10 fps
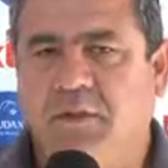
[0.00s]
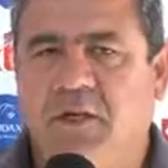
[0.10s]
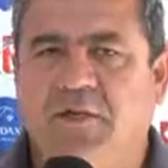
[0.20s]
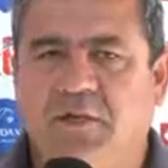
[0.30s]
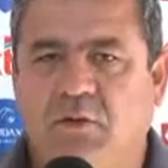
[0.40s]
na,
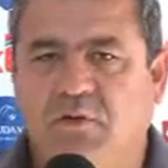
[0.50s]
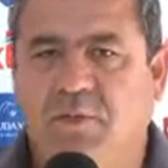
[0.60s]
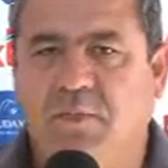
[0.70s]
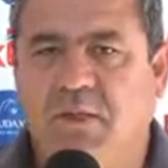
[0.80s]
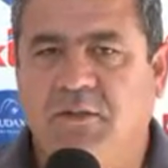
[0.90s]
relação aos
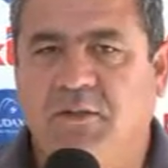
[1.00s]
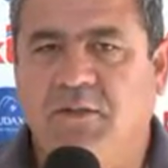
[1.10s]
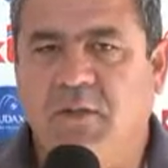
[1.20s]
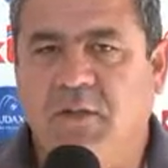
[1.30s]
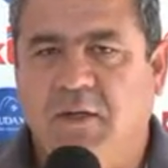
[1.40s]

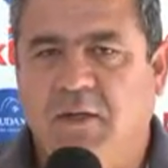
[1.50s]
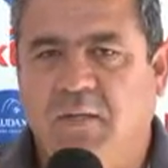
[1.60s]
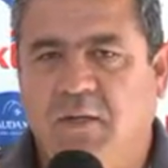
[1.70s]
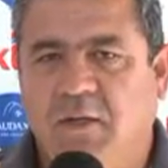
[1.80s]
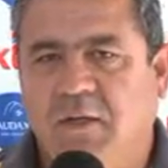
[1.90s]
empates,
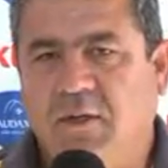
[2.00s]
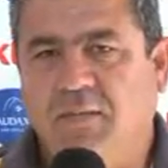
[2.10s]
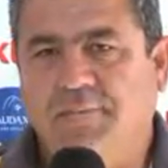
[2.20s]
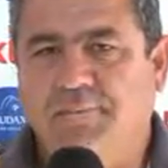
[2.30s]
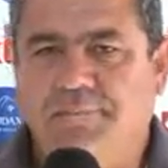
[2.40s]

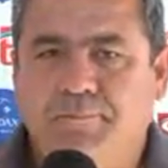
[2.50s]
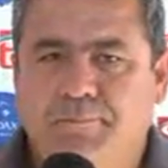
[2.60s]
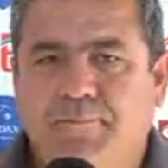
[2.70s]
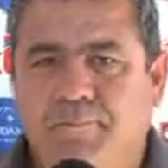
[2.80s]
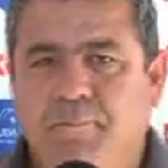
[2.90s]
porque
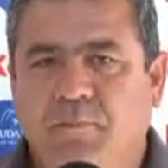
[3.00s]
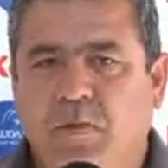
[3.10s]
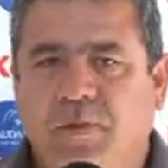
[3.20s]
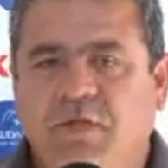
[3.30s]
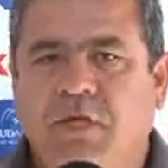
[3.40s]
hum,
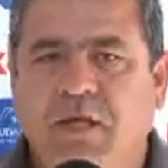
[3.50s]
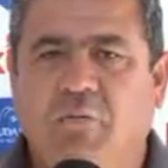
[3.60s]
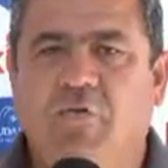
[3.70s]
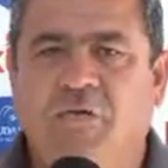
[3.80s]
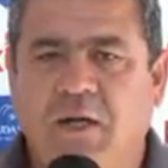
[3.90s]

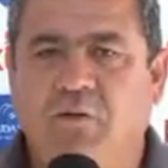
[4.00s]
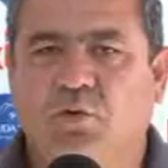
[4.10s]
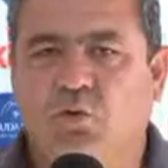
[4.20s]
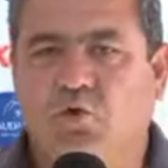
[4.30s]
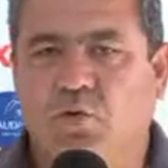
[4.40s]
oscilamos dentro
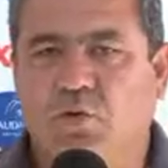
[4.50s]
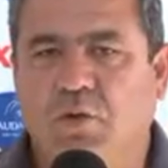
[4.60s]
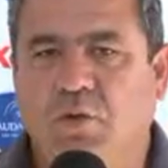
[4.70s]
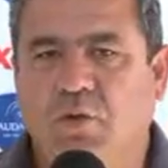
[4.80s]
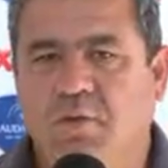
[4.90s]
do
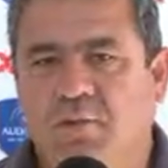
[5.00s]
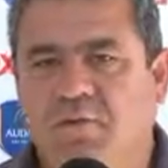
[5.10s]
jogo, né?